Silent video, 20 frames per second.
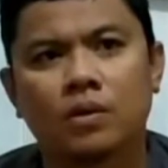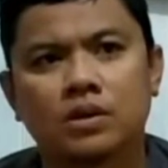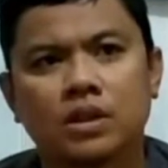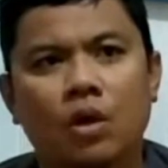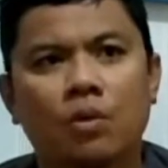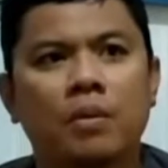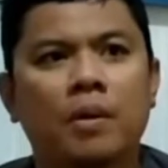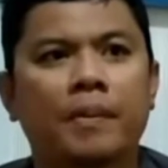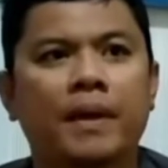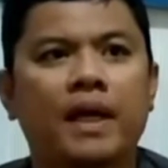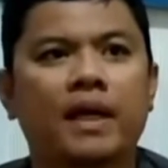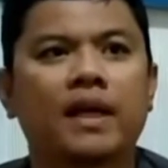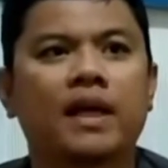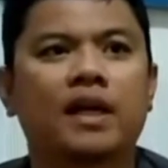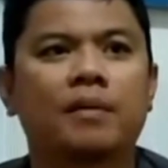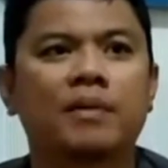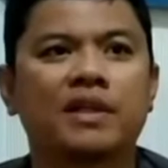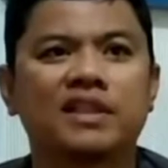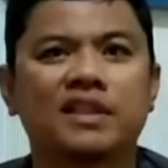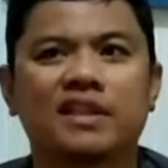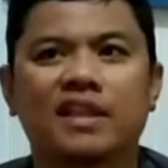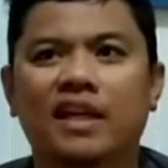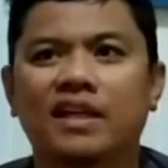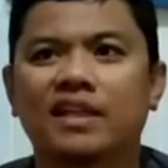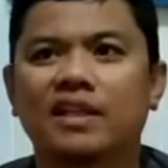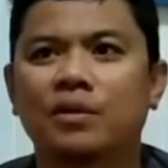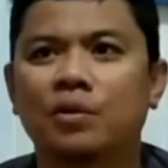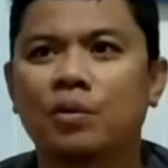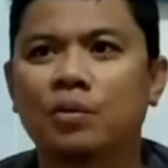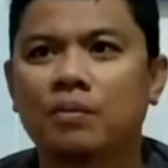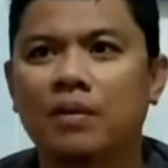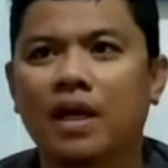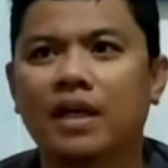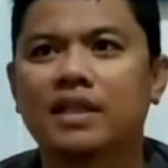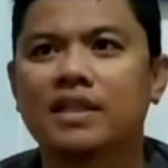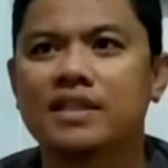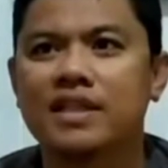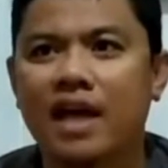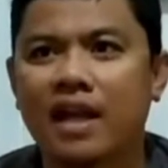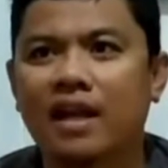Oh, oh seumpama ada kemacetan di
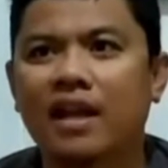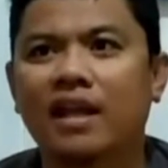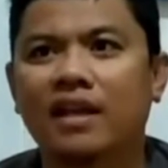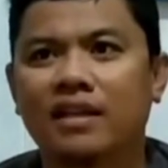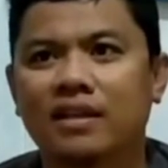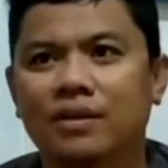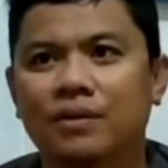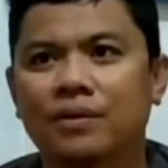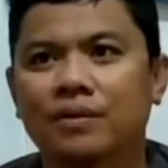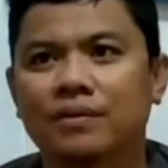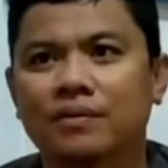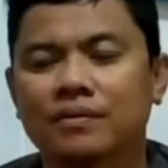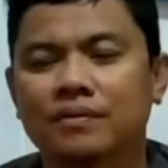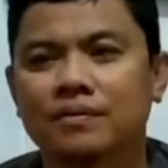rumah di jalan itu